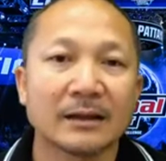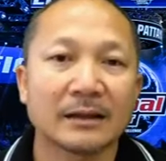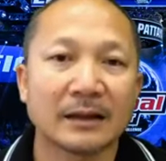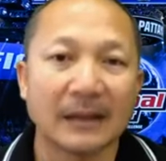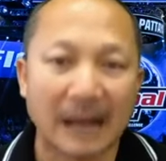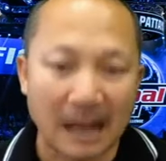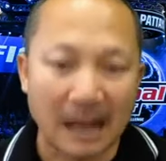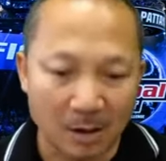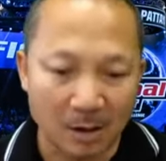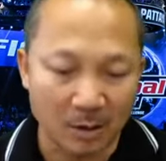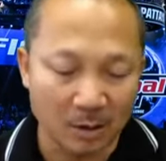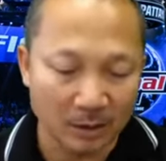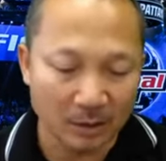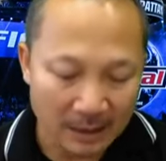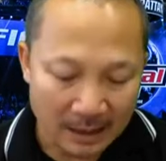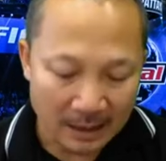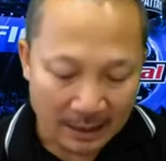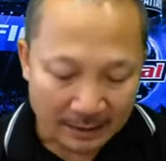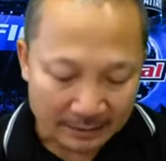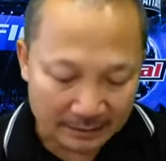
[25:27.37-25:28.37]
เรา
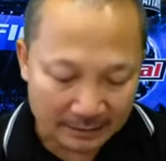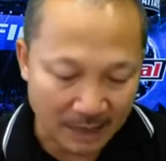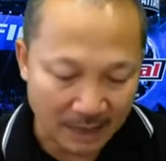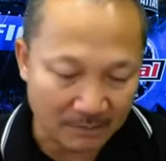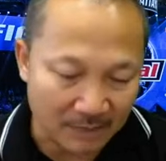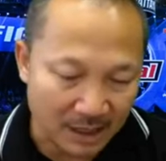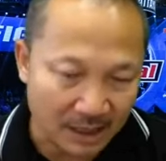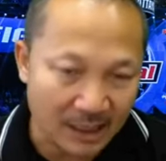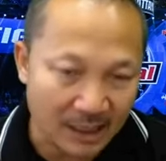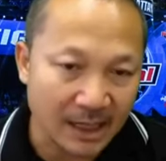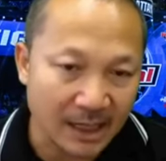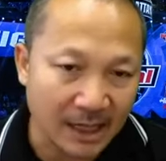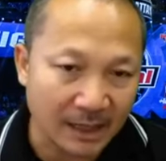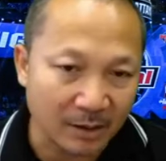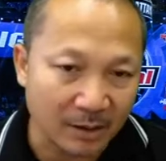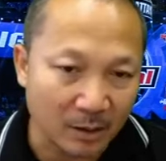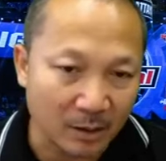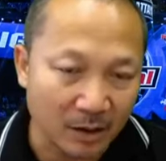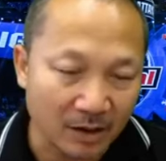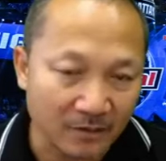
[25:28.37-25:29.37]
ทำหน้าที่กันค
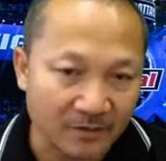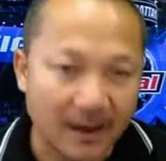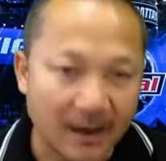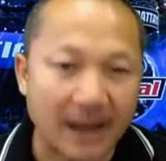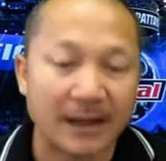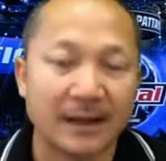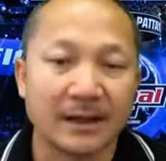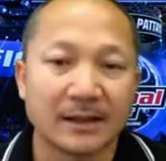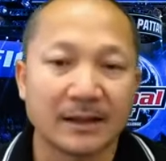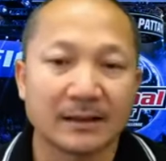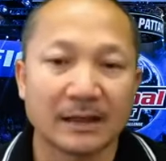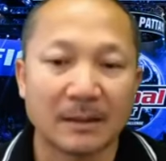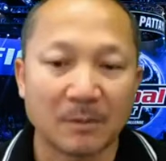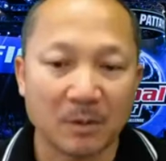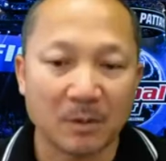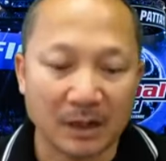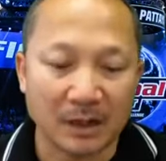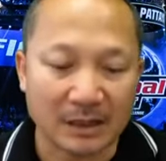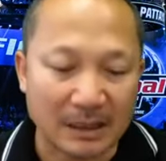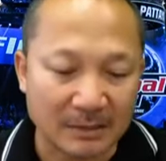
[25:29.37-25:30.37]
นละฝ่าย
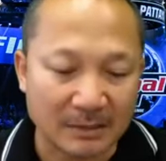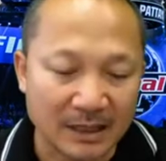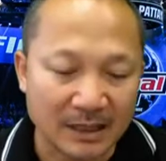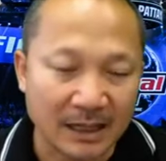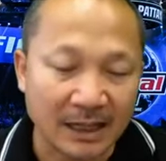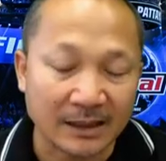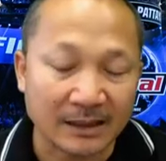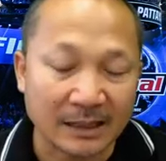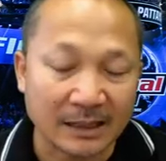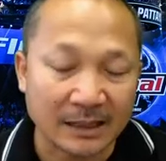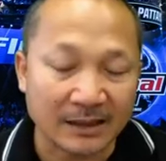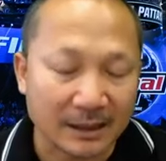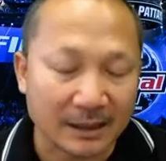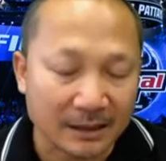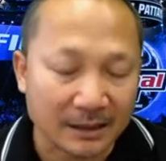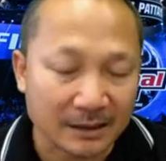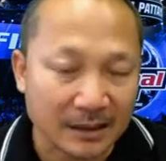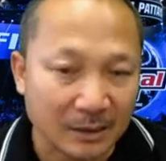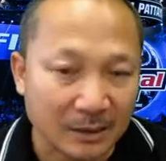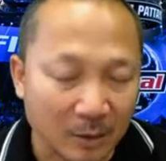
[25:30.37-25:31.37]
ทำหน้าที่
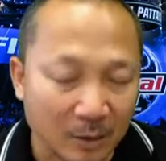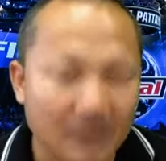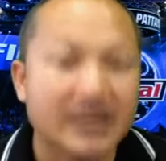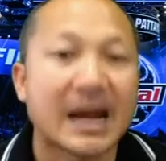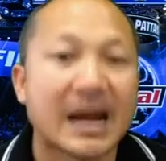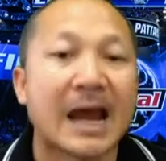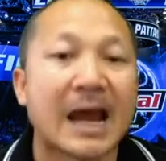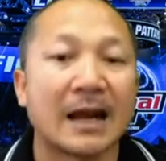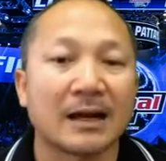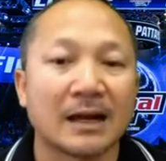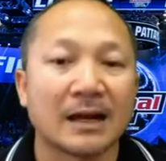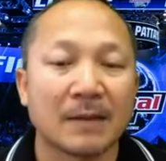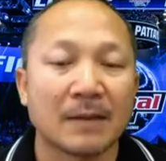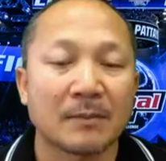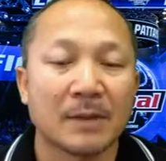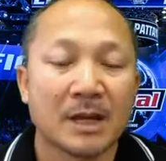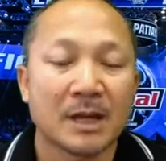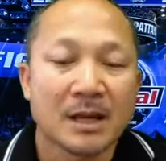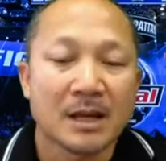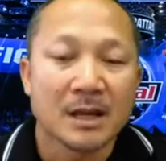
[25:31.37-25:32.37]
กันคนละอย่างนะครับ
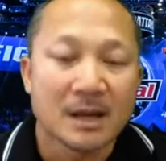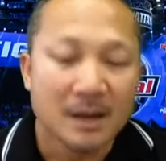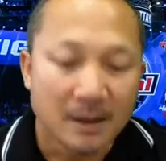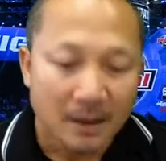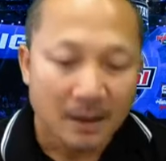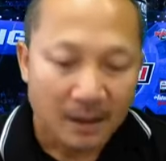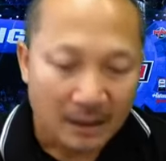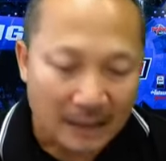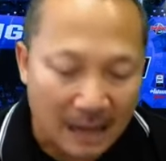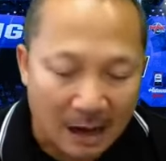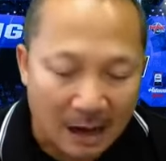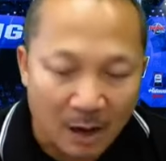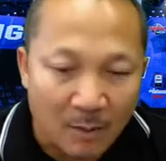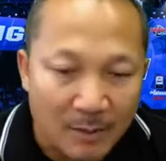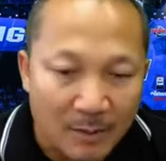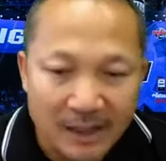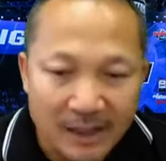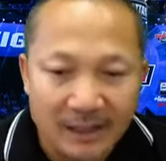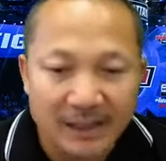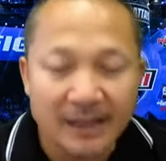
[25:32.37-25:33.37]
เรามี
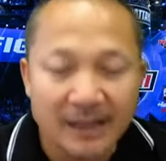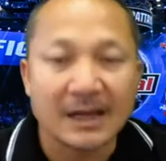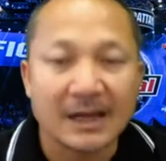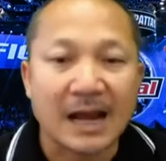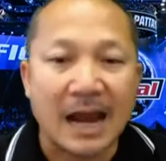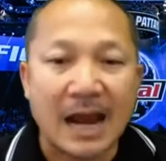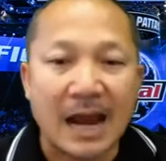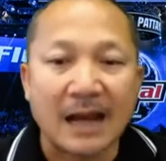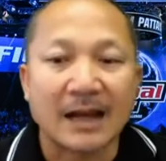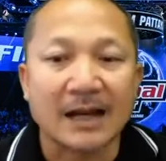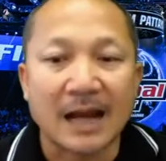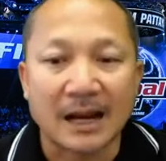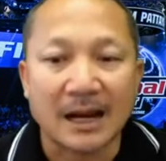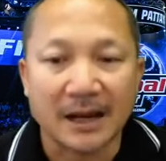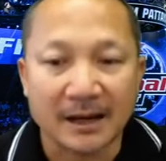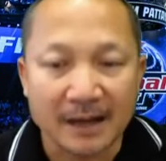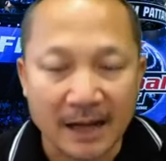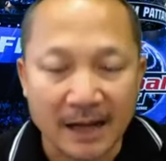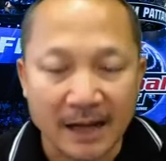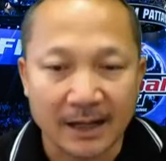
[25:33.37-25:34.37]
หน้าที่หารายการให้
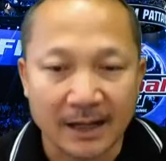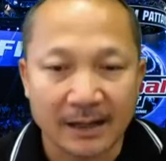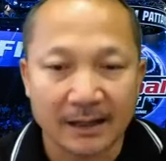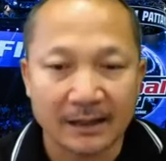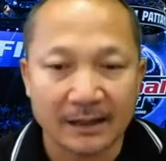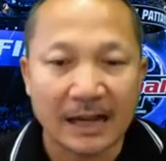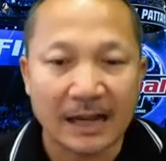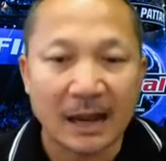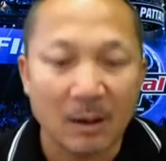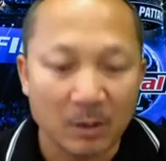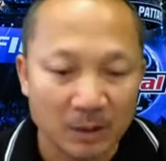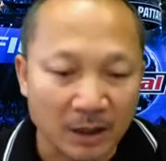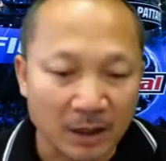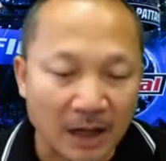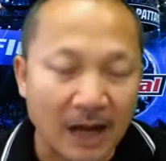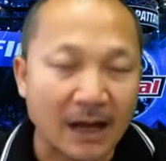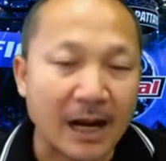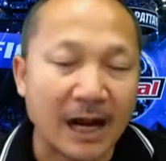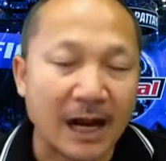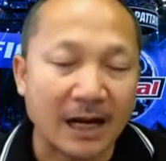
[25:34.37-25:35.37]
เด็กเราก็ต้องกา
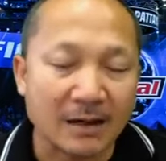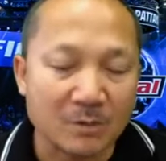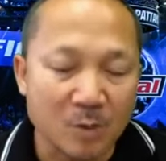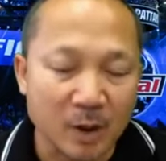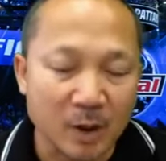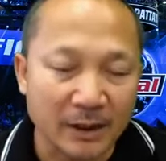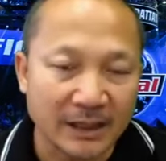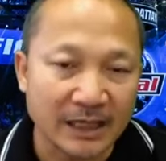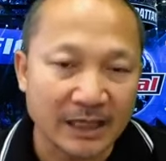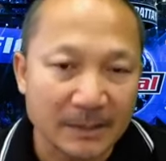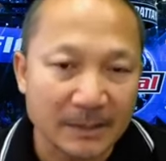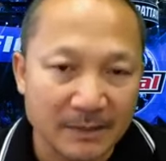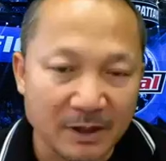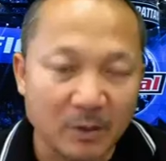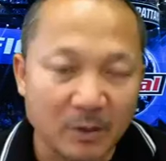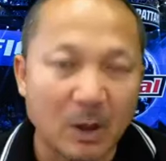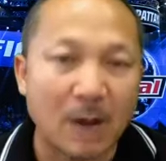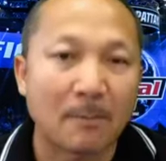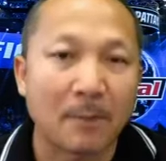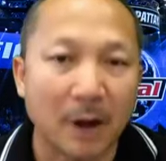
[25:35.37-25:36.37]
รหานักมวยที่มีค
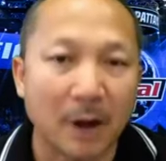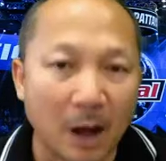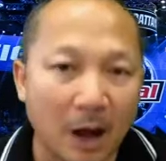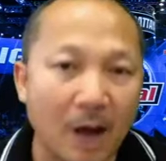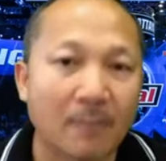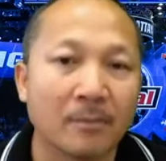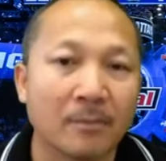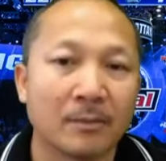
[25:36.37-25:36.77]
วามพร้อม